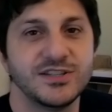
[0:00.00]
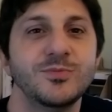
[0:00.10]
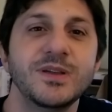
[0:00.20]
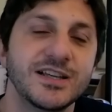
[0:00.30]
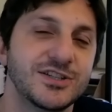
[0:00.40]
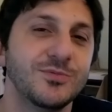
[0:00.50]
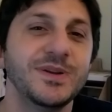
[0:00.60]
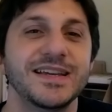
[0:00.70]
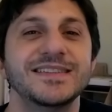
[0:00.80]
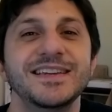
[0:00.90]

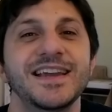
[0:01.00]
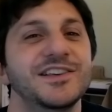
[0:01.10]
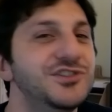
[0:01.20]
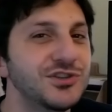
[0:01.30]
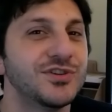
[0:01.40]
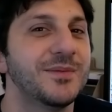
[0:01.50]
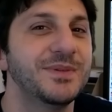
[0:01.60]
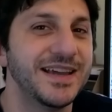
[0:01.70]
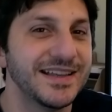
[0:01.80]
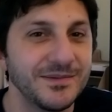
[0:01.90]
salomeria e si chiede 100
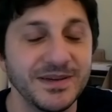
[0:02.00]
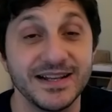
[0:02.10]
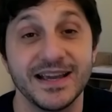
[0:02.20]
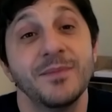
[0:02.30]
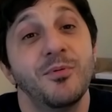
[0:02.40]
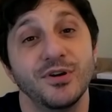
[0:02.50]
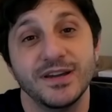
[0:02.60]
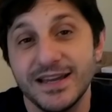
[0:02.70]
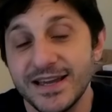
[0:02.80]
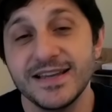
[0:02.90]
grammi di ketamina che
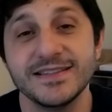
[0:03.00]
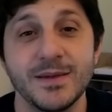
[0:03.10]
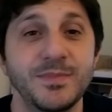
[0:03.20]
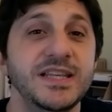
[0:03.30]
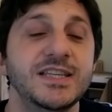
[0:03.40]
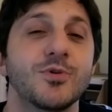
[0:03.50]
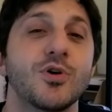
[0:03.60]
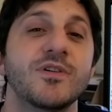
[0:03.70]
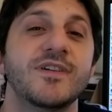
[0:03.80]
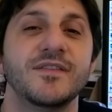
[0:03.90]
poi sai benissimo
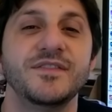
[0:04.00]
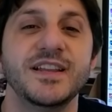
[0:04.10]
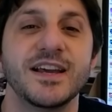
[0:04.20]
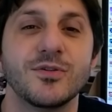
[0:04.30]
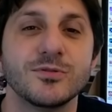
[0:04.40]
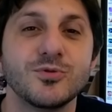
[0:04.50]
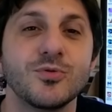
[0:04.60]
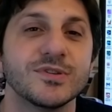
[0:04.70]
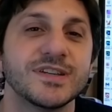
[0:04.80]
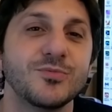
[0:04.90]
come va a finire col
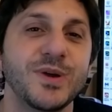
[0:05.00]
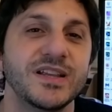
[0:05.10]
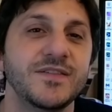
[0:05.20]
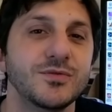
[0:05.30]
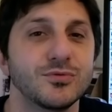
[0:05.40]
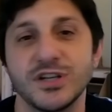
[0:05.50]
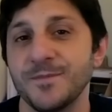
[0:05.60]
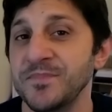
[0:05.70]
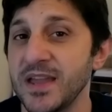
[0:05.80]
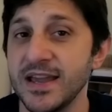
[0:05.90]
tuo salumiere di
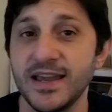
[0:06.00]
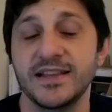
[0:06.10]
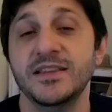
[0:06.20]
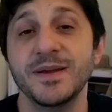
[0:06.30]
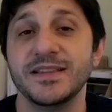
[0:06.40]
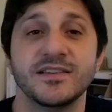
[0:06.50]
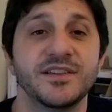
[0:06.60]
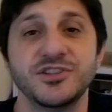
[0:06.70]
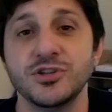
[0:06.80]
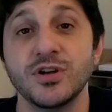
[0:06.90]
fiducia che ti mette
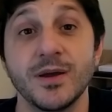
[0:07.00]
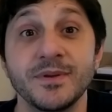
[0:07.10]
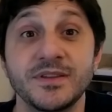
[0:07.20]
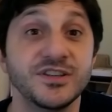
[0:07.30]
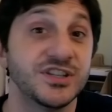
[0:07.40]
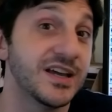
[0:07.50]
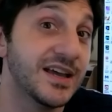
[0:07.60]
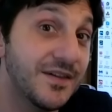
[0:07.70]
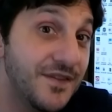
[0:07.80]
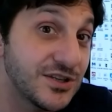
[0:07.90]
300 grammi e ti dice
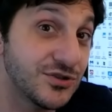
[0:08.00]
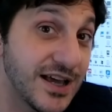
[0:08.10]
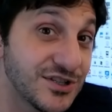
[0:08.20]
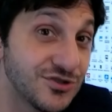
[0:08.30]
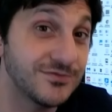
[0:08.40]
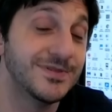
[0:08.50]
che faccio lascio?